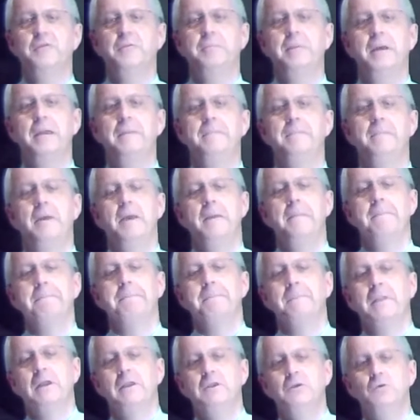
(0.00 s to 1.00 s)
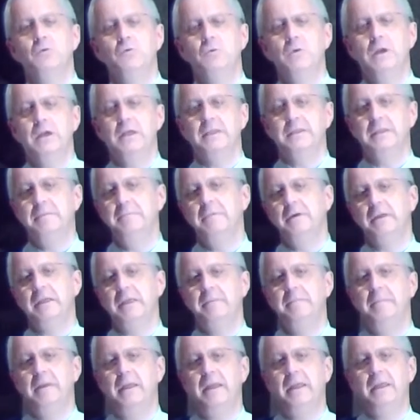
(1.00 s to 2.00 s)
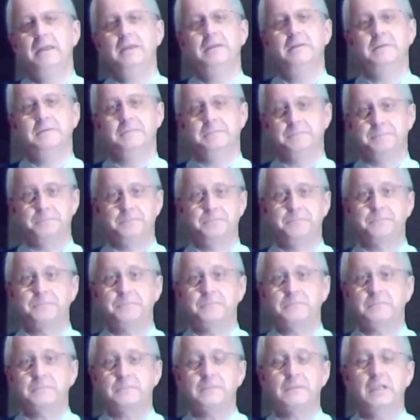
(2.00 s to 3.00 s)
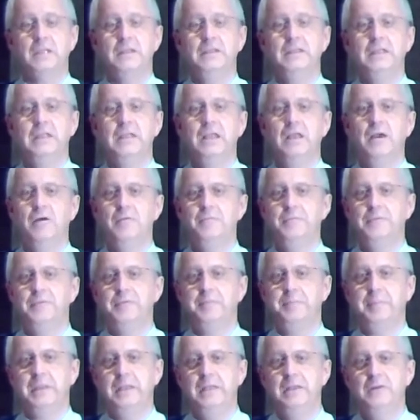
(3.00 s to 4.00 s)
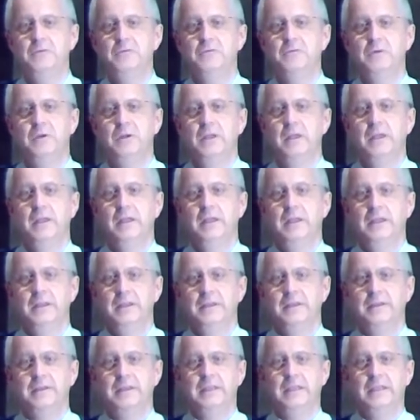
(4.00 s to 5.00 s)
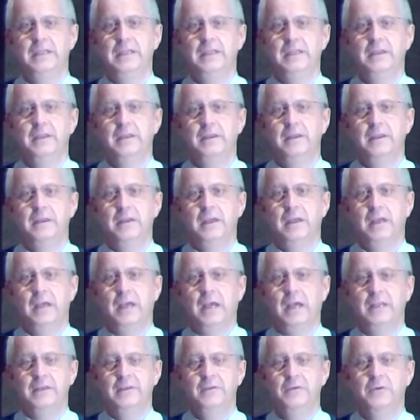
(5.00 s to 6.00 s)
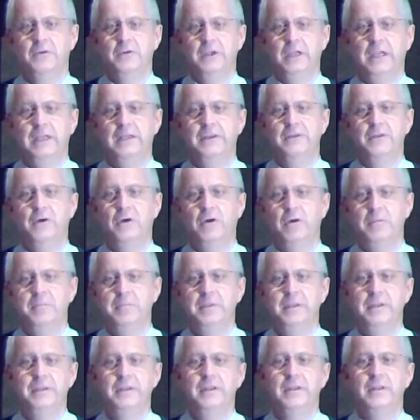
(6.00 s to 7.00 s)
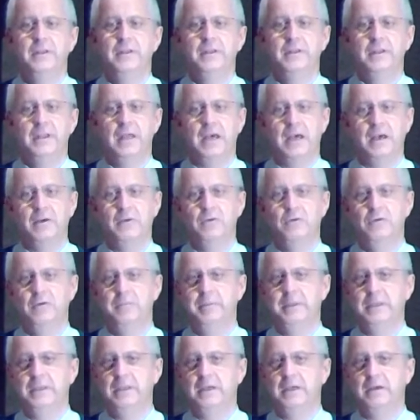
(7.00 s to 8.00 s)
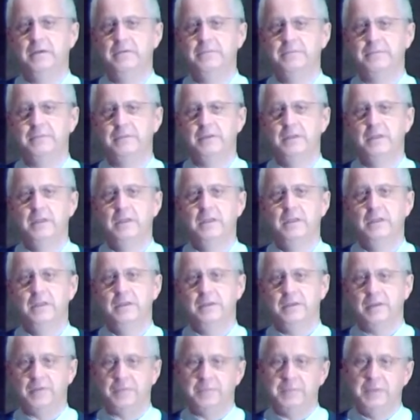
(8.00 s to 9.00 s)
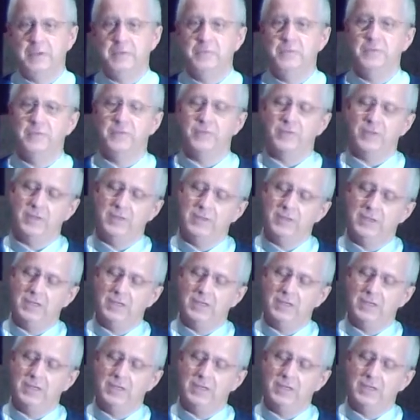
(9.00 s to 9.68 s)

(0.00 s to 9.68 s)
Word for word: beim Jukat immer gemerkt, die Glaubensbildung, die hat noch enormen Nachholbedarf, dass wir unseren